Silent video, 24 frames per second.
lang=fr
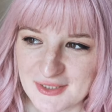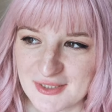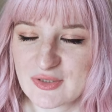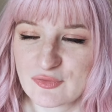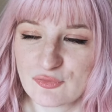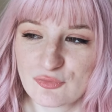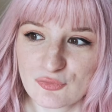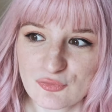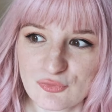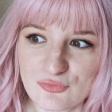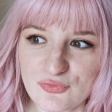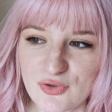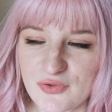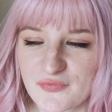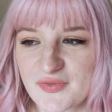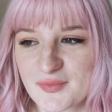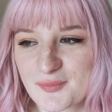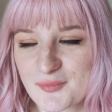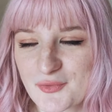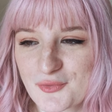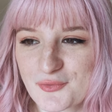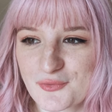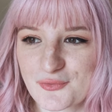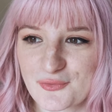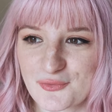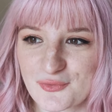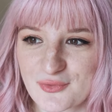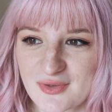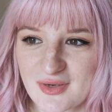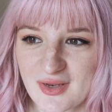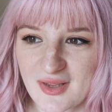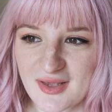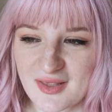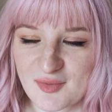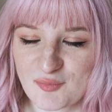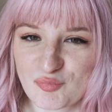Et donc forcément le
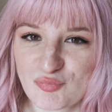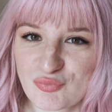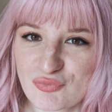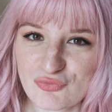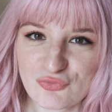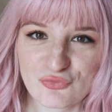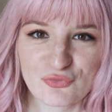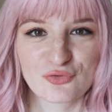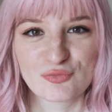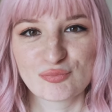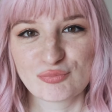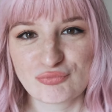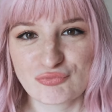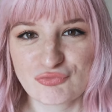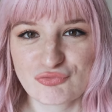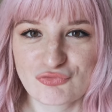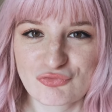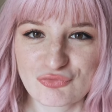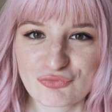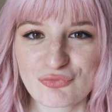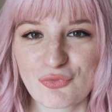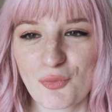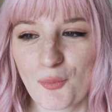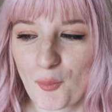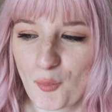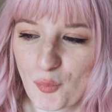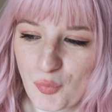Leclerc il pousse le bouchon